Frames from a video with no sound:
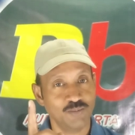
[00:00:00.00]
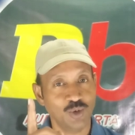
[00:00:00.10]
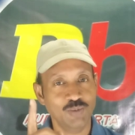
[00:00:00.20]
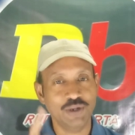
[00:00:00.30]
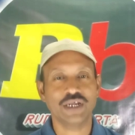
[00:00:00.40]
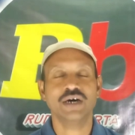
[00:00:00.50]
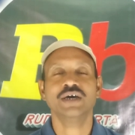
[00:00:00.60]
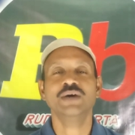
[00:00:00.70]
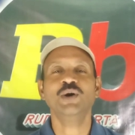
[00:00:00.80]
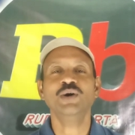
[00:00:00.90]
ভুলবেন না
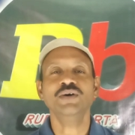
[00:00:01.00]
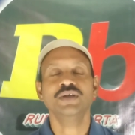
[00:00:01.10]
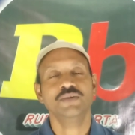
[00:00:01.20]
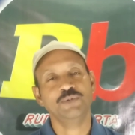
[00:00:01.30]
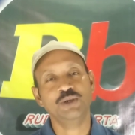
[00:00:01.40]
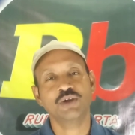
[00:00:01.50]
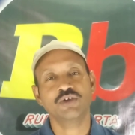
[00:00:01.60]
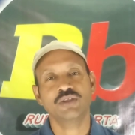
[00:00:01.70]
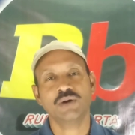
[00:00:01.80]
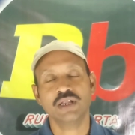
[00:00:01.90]
এবং ভিডিওটা
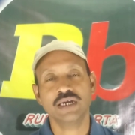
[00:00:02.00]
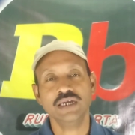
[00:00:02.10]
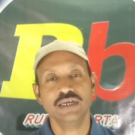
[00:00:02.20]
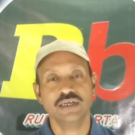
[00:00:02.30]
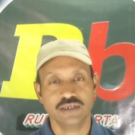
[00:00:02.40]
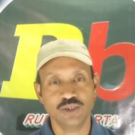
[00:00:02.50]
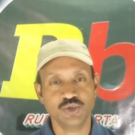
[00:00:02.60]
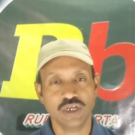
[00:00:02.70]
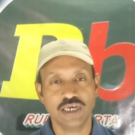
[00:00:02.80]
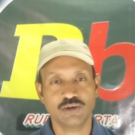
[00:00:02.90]
যদি ভালো লাগে
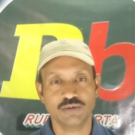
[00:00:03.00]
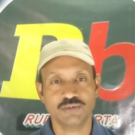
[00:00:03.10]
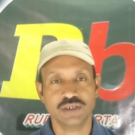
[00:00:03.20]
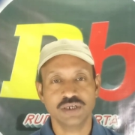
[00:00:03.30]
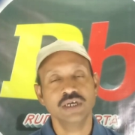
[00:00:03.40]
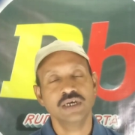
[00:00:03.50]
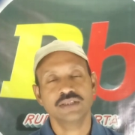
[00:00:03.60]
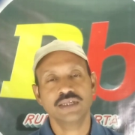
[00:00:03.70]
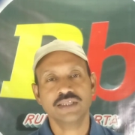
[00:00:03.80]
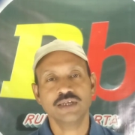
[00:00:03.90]
নিশ্চয়ই লাইক করবেন
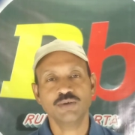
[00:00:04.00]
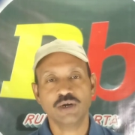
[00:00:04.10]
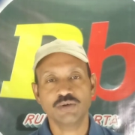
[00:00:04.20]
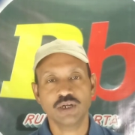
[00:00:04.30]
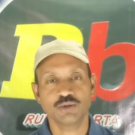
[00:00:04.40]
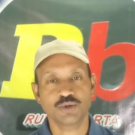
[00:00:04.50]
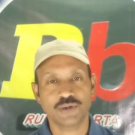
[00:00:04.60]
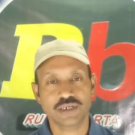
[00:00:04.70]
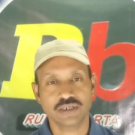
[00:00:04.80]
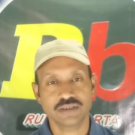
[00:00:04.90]
দেখতে থাকুন এখনকার
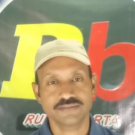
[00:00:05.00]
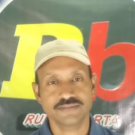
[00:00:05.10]
রুদ্রবার্তা